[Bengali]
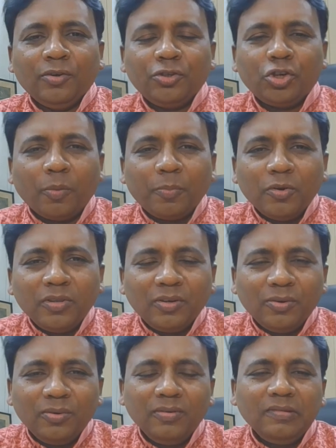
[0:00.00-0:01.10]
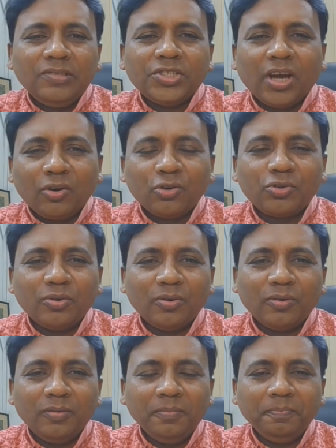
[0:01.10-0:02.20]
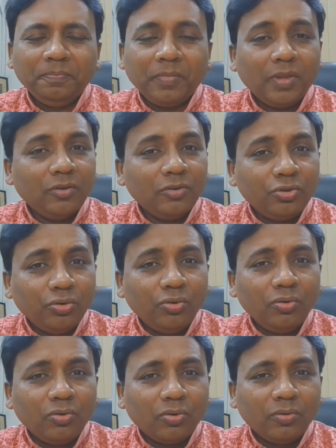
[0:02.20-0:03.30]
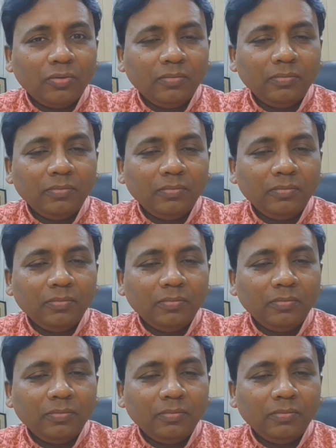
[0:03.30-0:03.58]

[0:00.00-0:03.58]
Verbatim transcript: স্বপ্ন দেখুন সাহস করুন শুরু করুন